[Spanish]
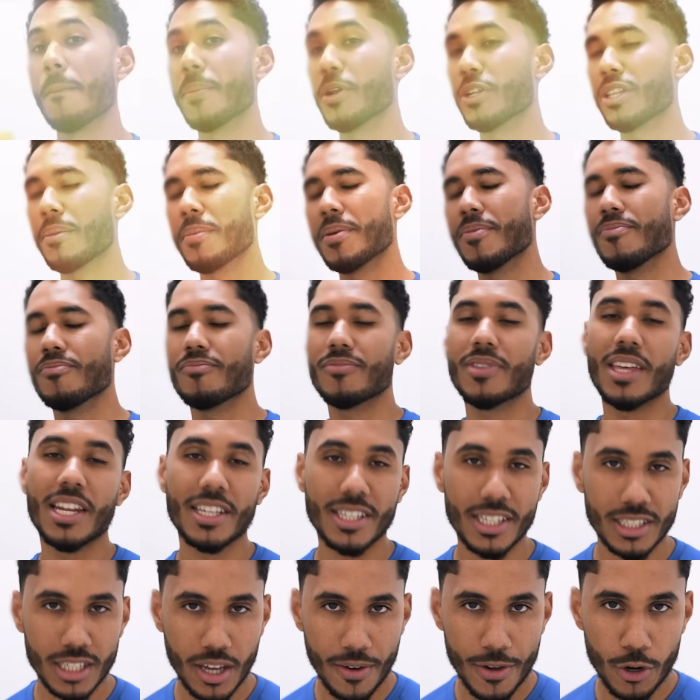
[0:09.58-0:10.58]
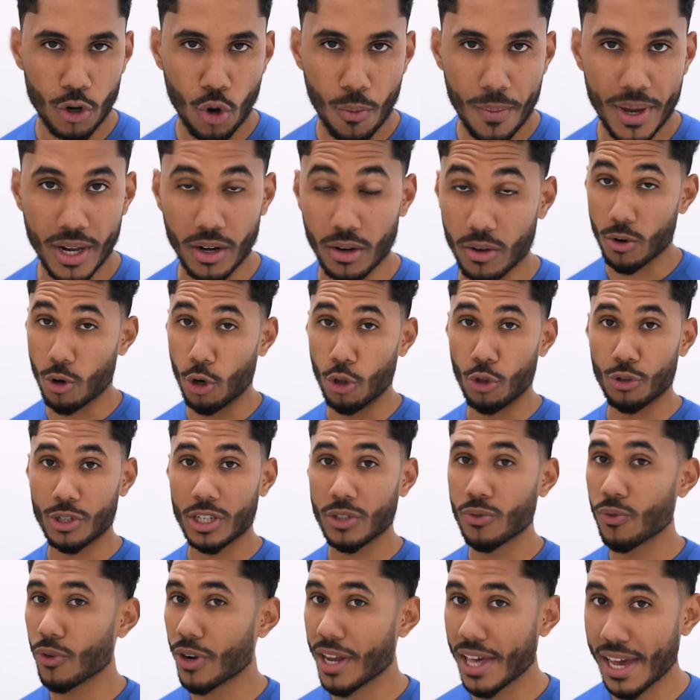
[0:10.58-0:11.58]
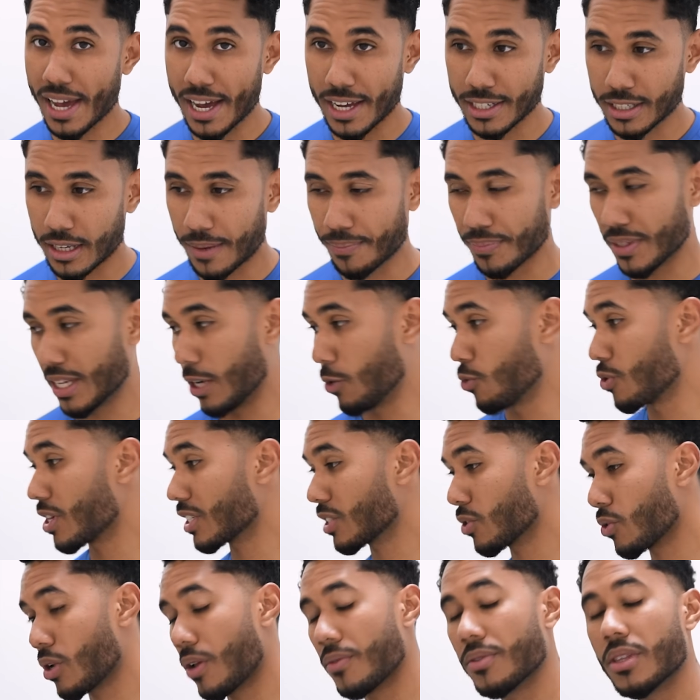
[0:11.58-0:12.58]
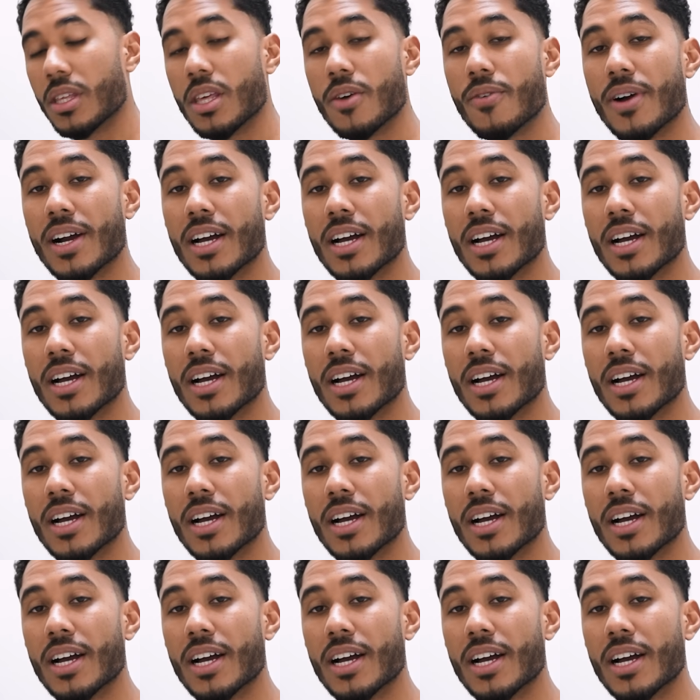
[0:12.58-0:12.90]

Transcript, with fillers: Pero también tienes que saber comer cuando estás fuera de casa, en un restaurante de